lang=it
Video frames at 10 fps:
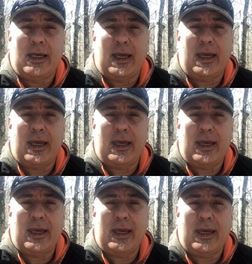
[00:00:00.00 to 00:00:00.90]

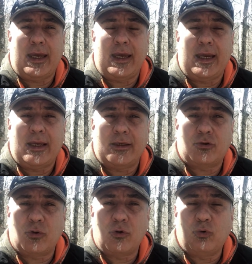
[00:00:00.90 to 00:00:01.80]
E eh,
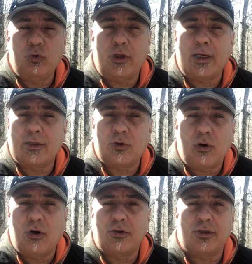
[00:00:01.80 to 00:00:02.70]
sono tutti
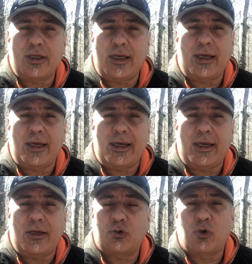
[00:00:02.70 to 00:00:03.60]

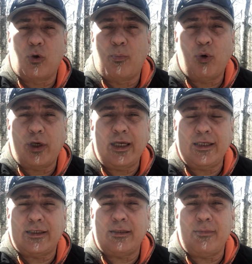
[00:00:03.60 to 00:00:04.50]
nascosti, solo
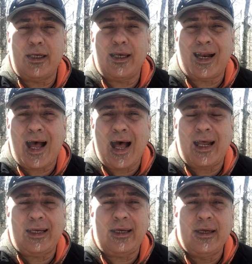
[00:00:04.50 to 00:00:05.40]
pochissimi
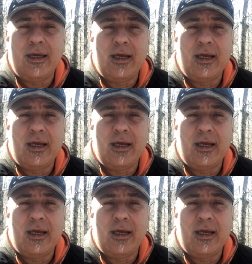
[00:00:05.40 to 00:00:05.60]
rari